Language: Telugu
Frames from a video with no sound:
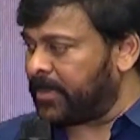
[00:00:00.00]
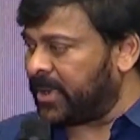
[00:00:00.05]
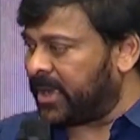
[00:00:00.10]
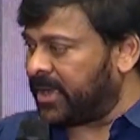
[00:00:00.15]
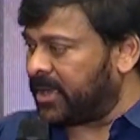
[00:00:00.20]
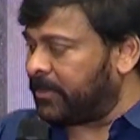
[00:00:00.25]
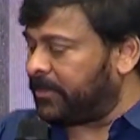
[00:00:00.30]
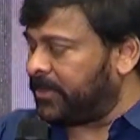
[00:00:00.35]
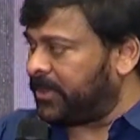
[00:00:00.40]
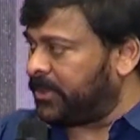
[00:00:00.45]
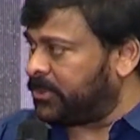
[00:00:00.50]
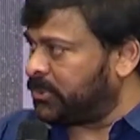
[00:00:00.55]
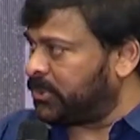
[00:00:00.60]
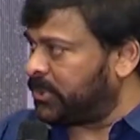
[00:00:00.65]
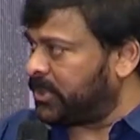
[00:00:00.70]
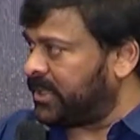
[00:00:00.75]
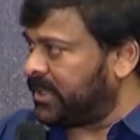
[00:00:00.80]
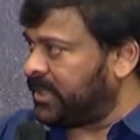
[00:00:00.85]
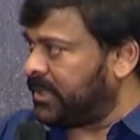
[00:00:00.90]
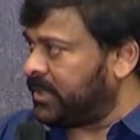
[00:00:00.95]
అమ్మగారి
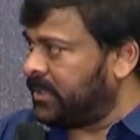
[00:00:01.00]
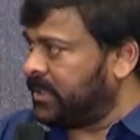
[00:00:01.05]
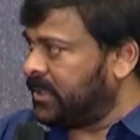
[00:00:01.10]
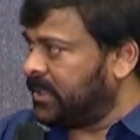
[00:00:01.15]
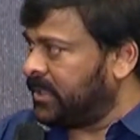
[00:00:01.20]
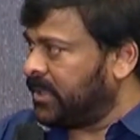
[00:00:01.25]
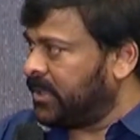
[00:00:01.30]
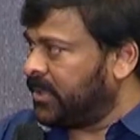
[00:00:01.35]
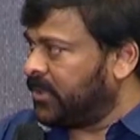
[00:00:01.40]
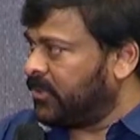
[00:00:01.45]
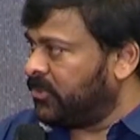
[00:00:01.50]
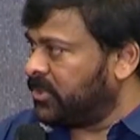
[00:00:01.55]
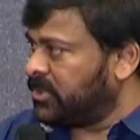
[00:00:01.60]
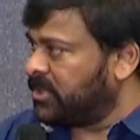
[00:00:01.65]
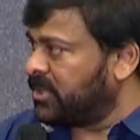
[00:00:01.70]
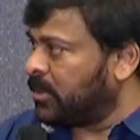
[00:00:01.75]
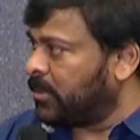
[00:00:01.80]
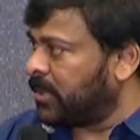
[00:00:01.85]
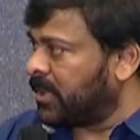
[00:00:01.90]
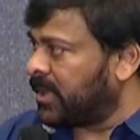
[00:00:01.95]
పేరుతోటి
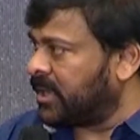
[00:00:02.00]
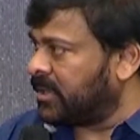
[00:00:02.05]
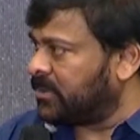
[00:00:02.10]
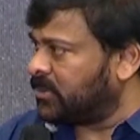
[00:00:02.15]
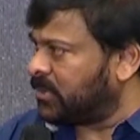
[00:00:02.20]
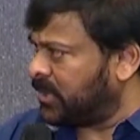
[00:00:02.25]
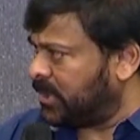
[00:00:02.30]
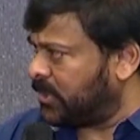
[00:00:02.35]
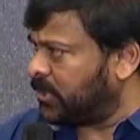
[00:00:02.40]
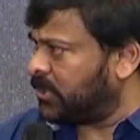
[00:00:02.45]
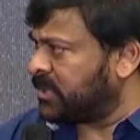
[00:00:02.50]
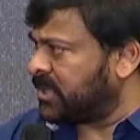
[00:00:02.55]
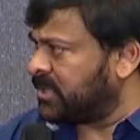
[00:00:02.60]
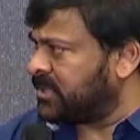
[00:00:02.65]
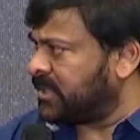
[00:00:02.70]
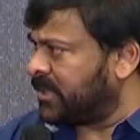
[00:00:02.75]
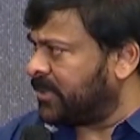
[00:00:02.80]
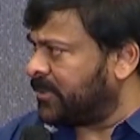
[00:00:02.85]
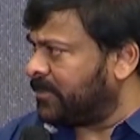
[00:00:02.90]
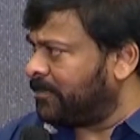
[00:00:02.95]
విజయనిర్మ గారితో ఏదో
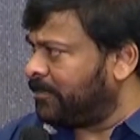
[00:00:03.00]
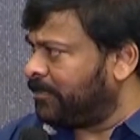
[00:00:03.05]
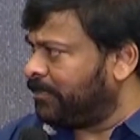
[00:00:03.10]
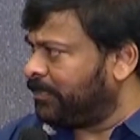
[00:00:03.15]
చేశారు